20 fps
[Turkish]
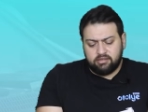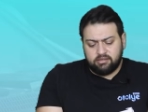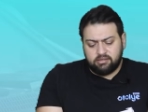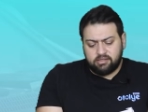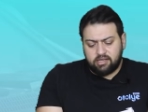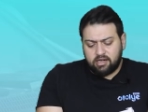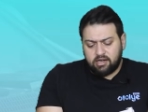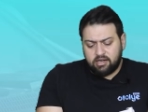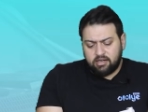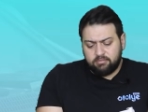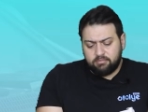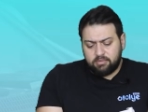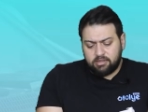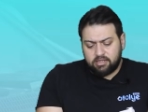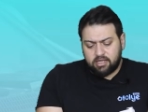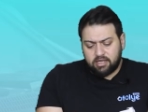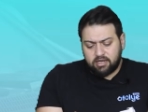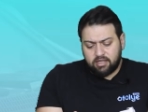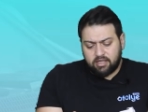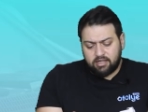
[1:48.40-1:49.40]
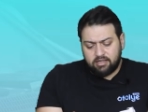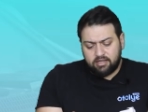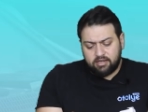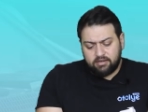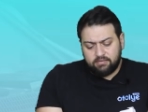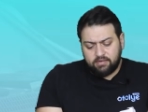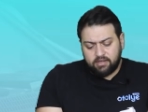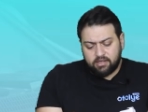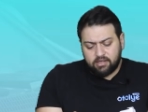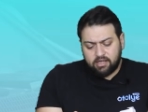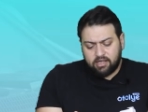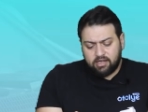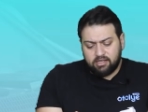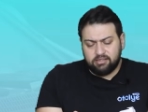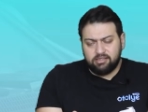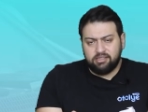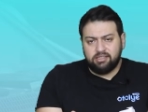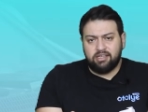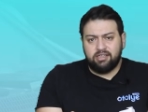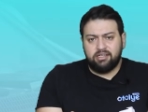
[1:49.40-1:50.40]
zararlı materyalleri ve
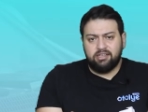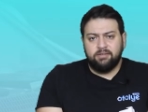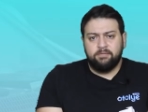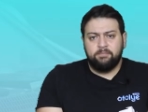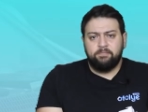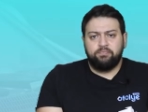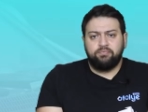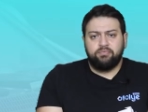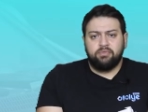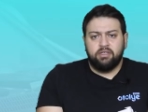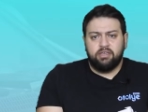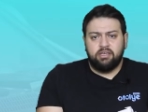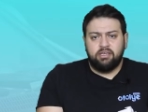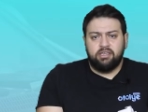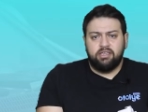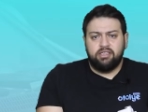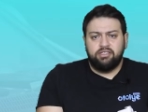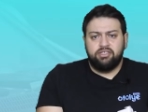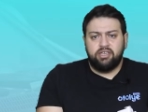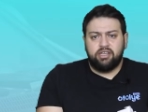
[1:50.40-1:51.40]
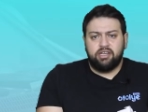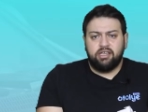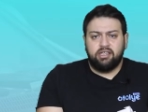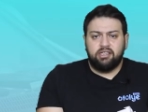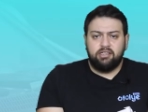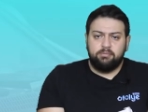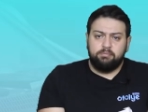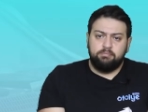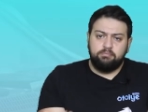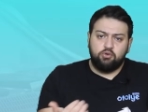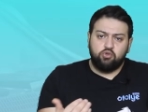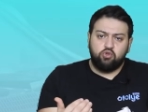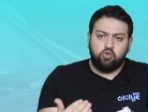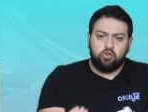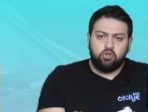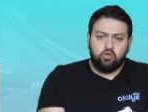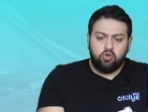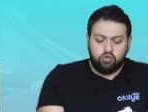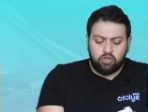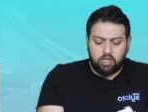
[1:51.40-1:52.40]
kalıntıları e, içeriye alıp
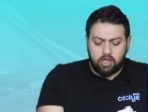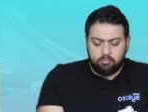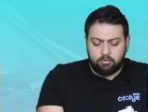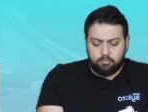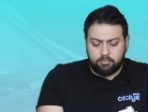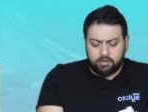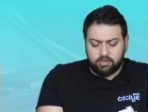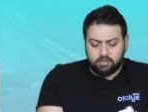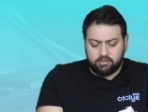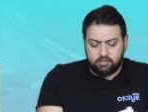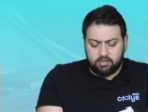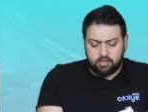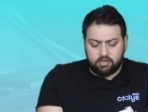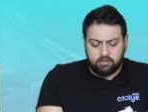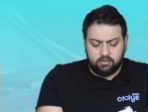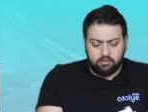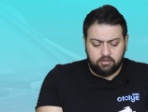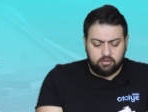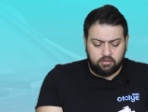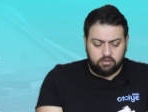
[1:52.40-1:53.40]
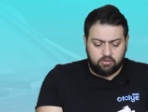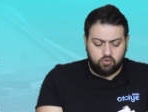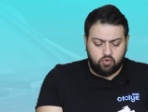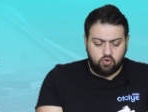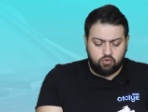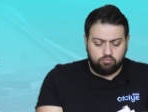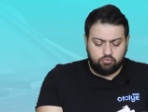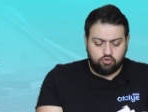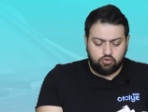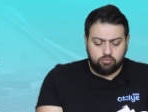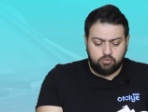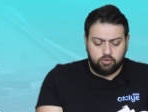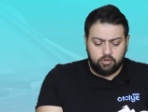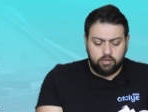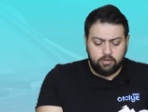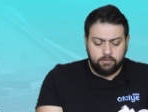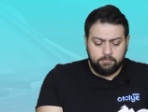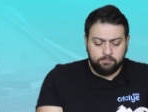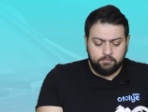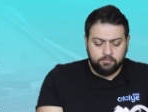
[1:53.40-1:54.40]
motora göndermemek adına e, konmuş
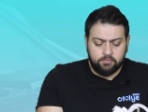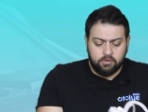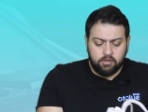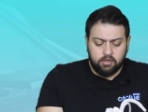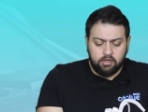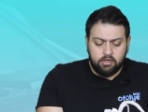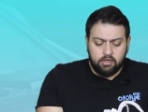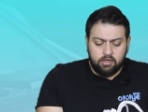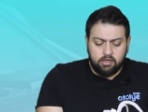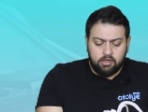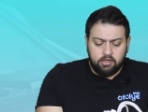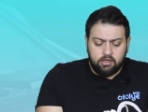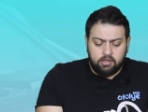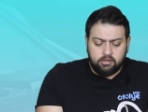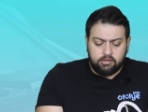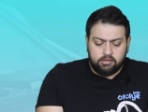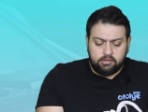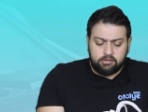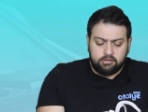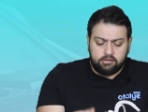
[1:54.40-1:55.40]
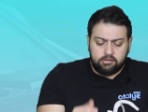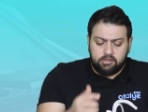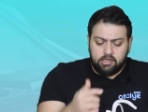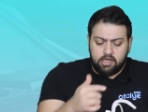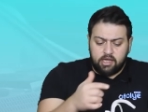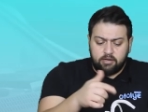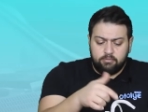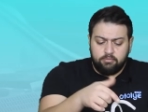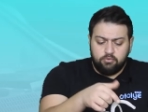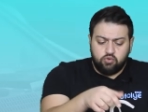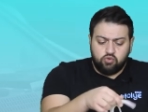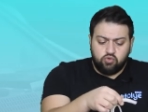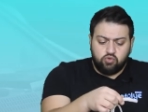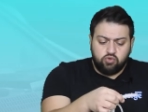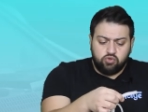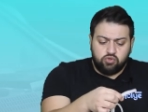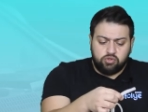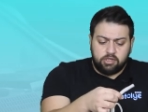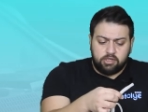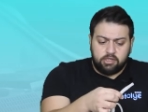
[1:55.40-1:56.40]
buraya. E, diğer bir
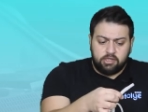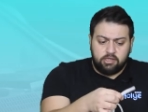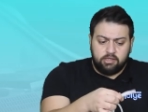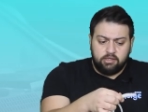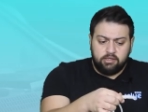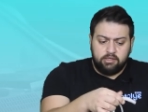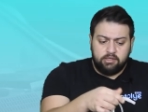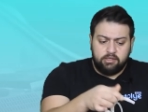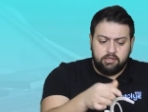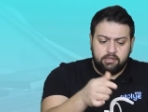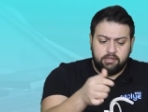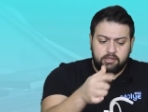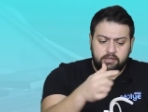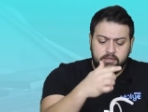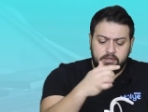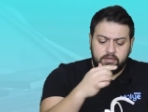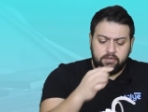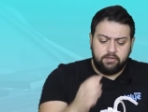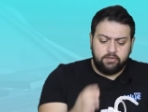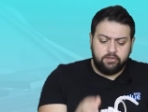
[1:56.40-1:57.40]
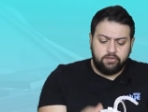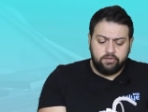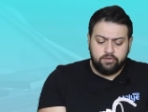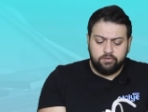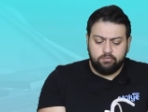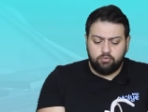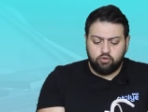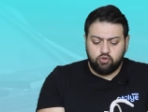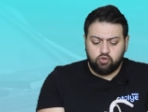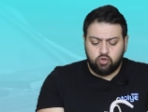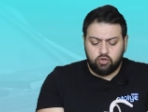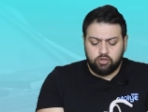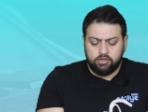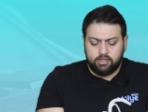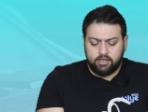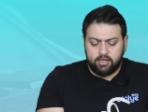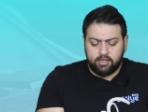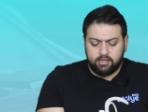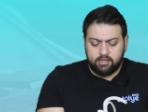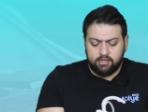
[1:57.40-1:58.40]
ucuysa da e,
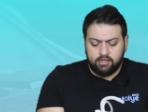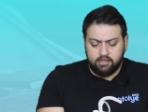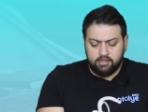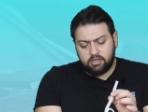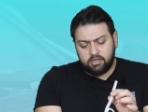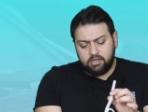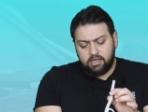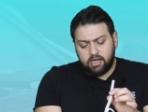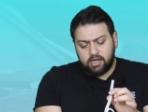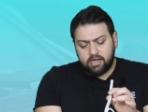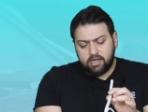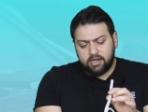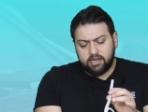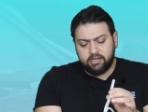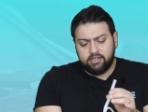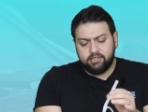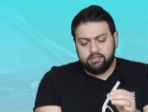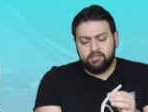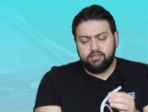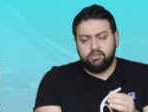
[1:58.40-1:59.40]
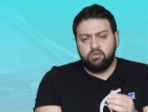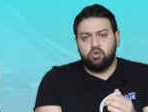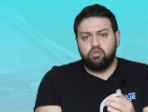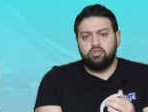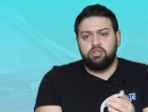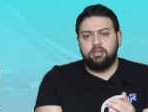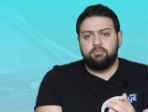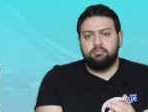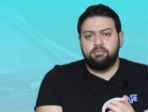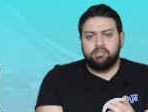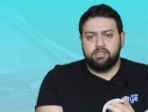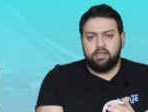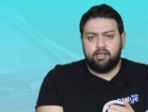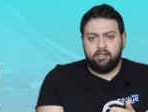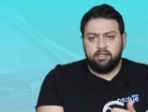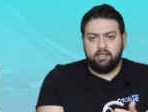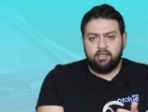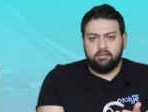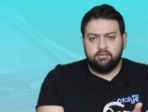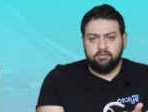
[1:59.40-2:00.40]
motora direkt akaryakıt gönderimi
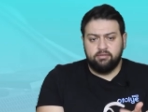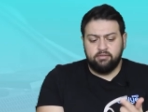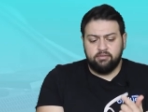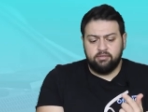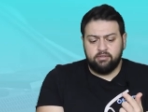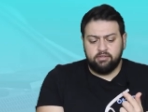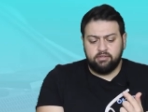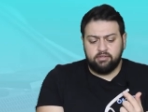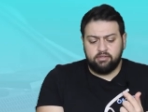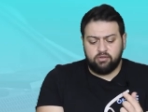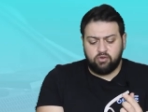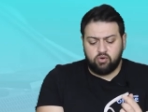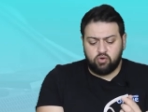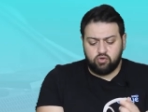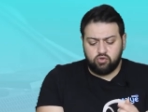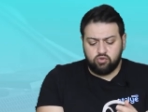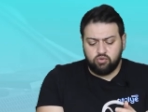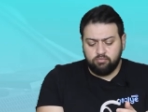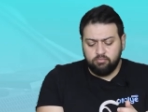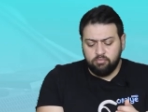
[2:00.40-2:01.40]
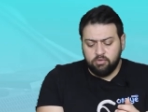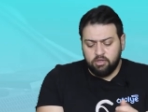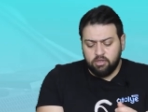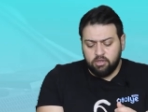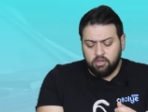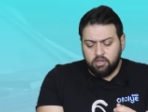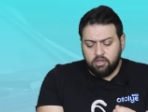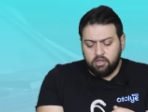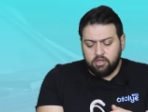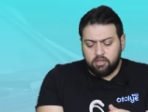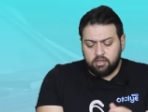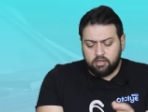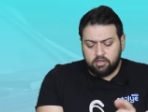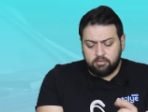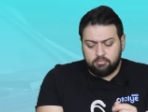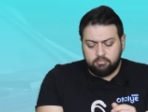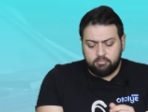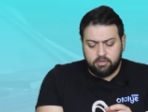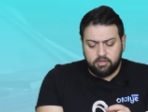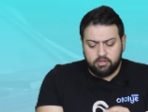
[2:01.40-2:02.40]
sağlayan hortum.
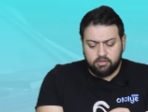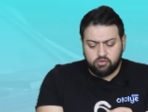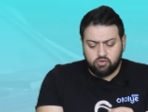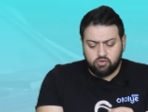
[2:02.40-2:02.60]
bir